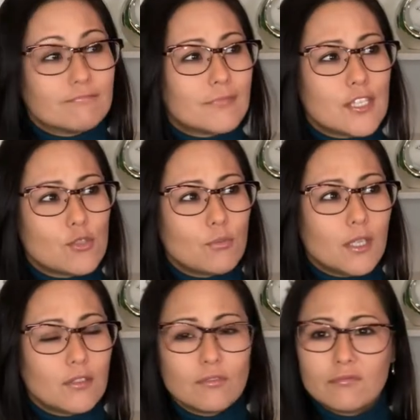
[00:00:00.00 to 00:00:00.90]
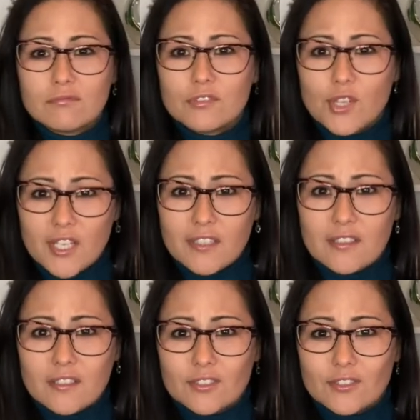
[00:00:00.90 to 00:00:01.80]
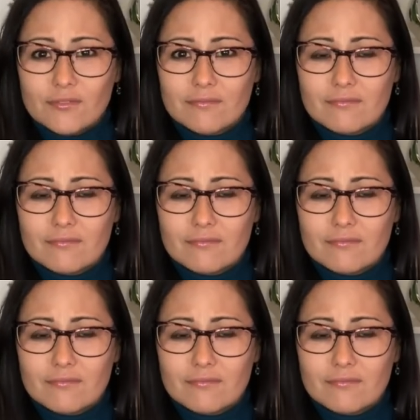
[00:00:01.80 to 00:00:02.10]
Resumindo, 40 anos.